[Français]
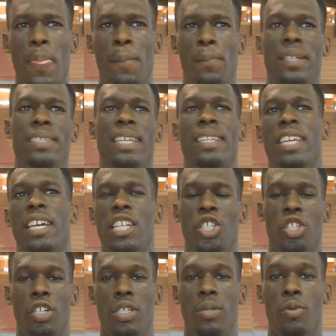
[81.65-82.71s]
Peut-être il y a des
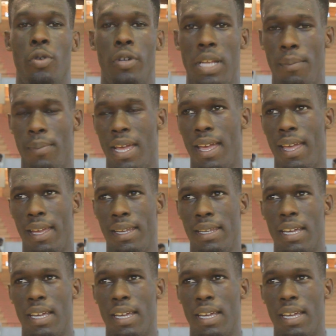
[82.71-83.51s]
gens qui me connaissent, mais